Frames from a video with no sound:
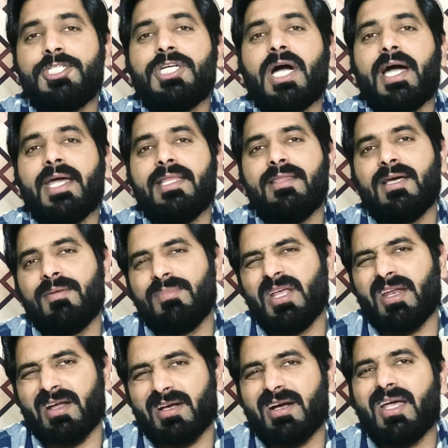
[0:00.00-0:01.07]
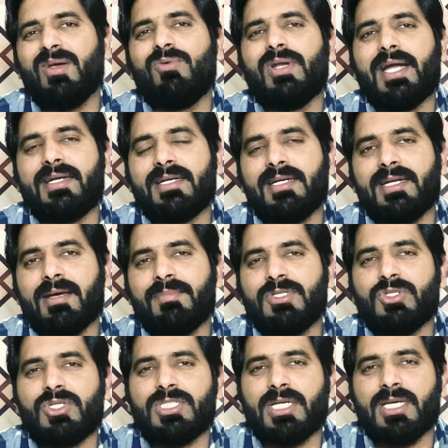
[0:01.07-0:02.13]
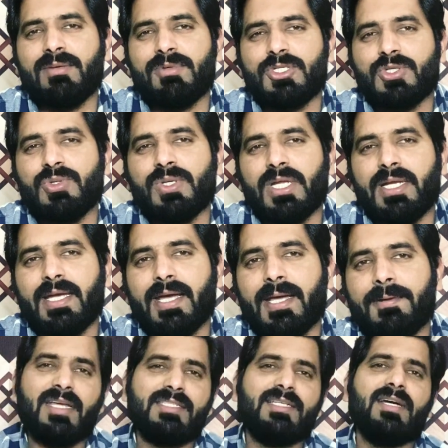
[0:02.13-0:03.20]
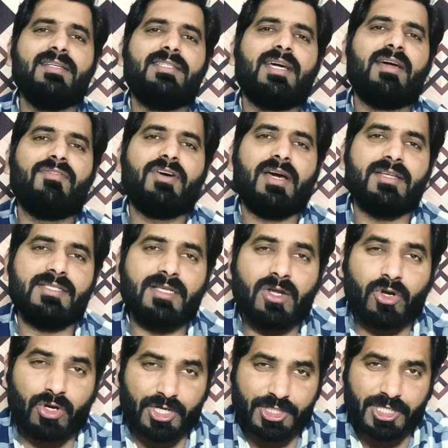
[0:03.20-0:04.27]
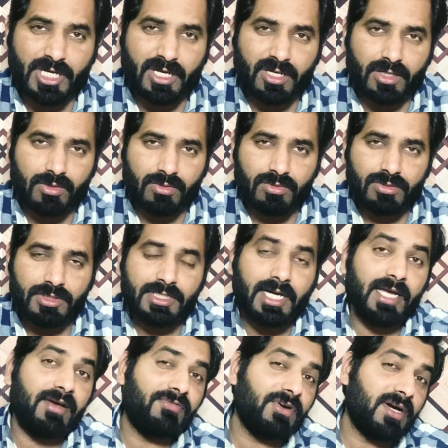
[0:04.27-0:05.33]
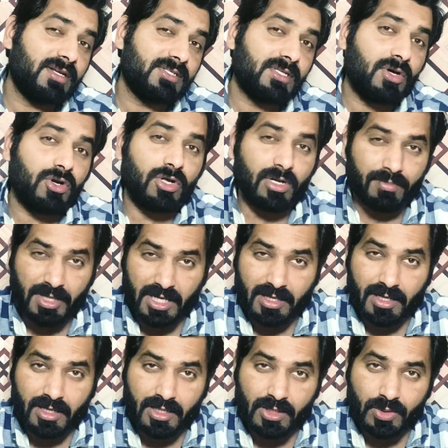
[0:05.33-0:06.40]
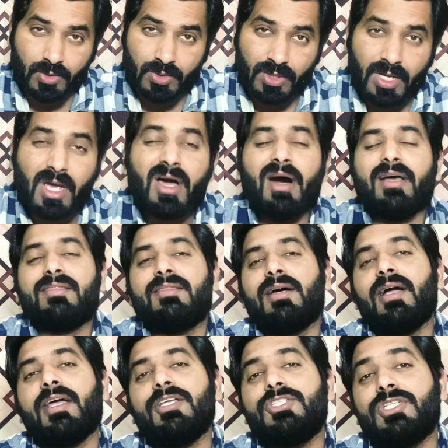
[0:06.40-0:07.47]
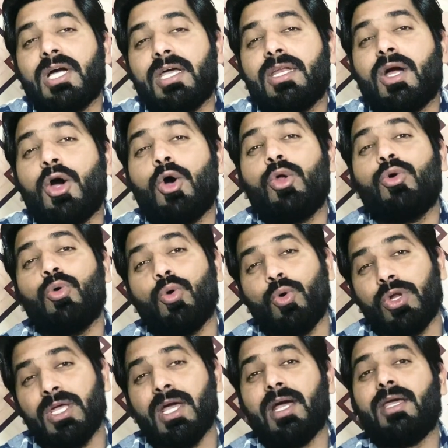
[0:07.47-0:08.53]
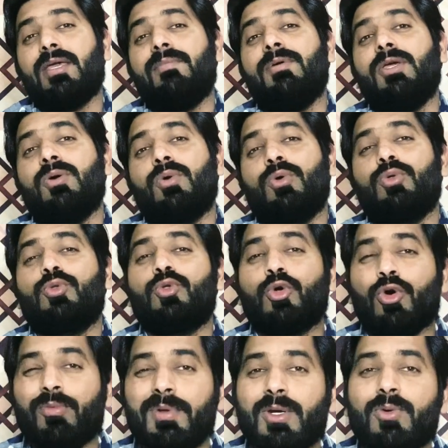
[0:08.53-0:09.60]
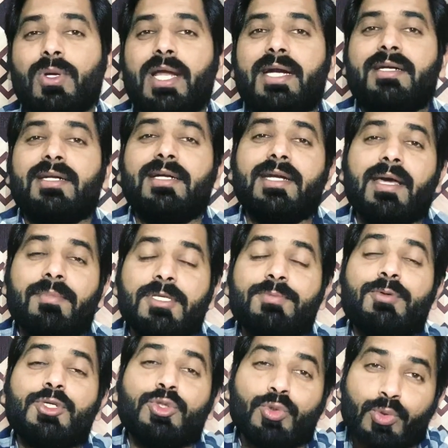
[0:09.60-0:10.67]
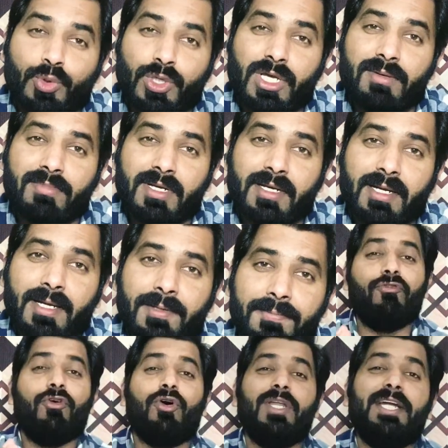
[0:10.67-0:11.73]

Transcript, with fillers: शायद हमने रखा ही कोलेटरल डैमेज और जंगी मशकों के लिए है कि जंग चाहे अफगानिस्तान और रशिया की हो चाहे अफगानिस्तान और अमरीका की हो हती के चाइना और कोरिया की भी हो तो भी कोलेटरल डैमेज पश्तूनों ने ही बनना है वो